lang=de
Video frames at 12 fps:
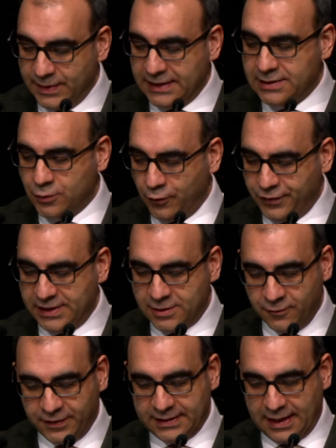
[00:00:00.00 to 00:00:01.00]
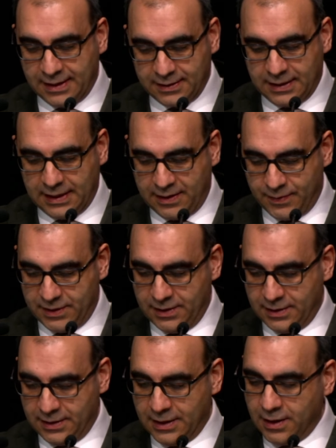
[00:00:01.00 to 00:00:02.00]
dem ich so viel zu verdanken
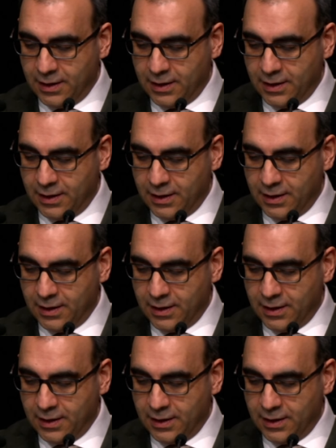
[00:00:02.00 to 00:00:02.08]
habe,